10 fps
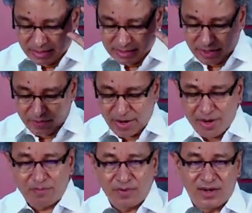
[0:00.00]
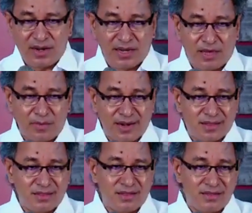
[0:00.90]
சில வாய்ப்புகளை நாம்
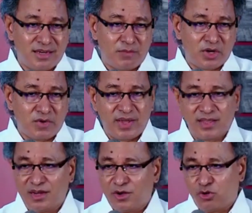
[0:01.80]
இழந்தது நமக்கு வேதனை